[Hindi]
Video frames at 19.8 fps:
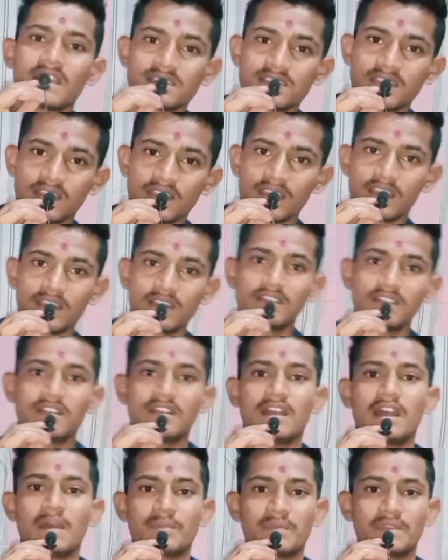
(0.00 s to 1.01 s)
अच्छा
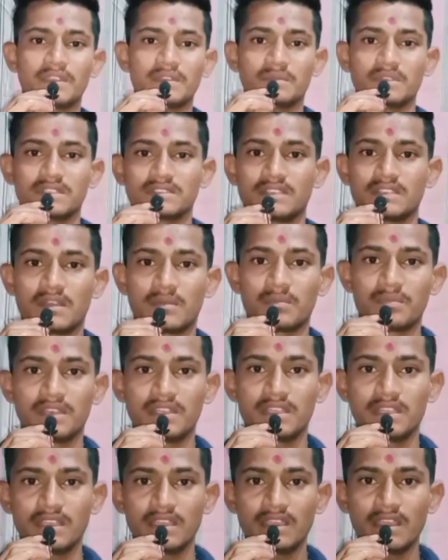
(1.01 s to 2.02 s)
लगा आपके मर्जी आप
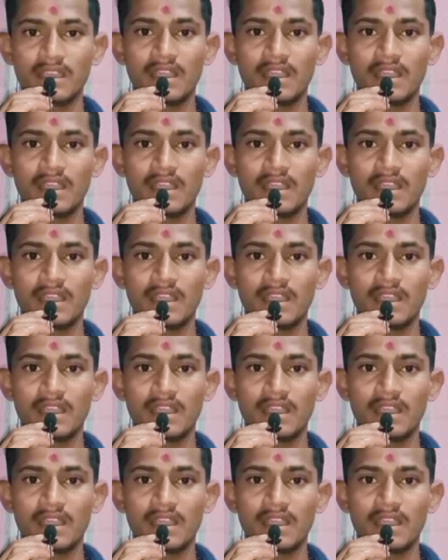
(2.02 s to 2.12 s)
ले